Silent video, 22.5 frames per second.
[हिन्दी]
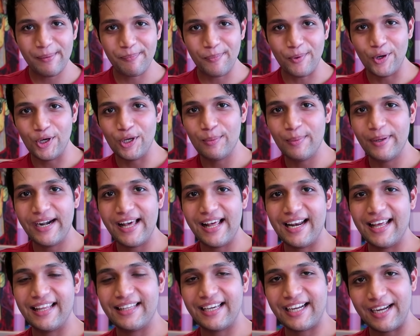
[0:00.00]
पे पोल भी
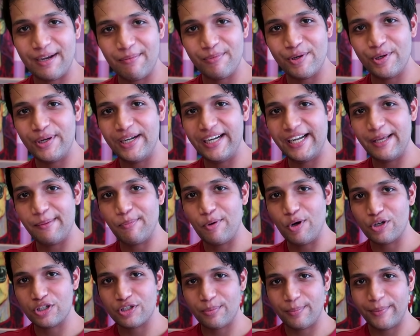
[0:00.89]
डाला था कम्युनिटी
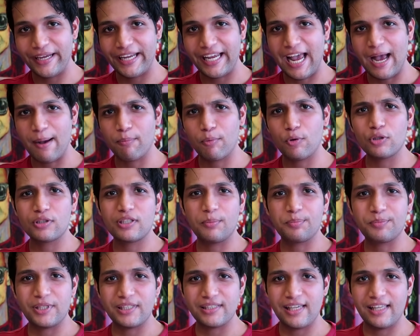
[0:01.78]
पोस्ट में कि आपको
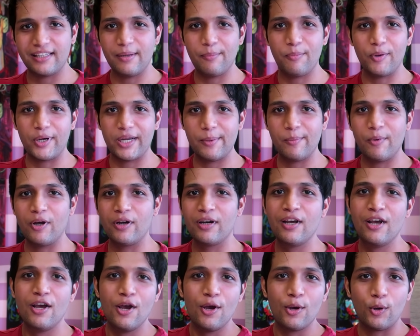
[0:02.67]
सबसे ज़्यादा
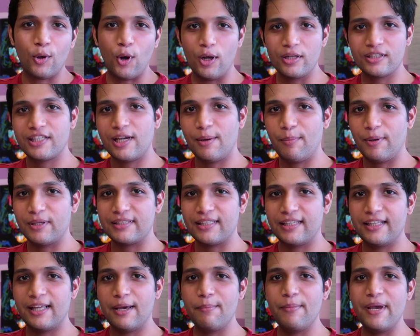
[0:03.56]
पोकीमॉन कौन सा
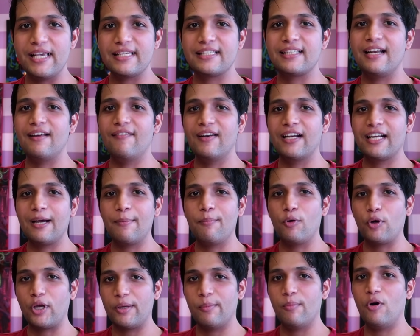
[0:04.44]
पसंद है बेस लेवल का
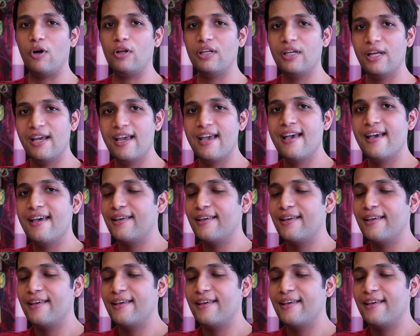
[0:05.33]
पोकीमॉन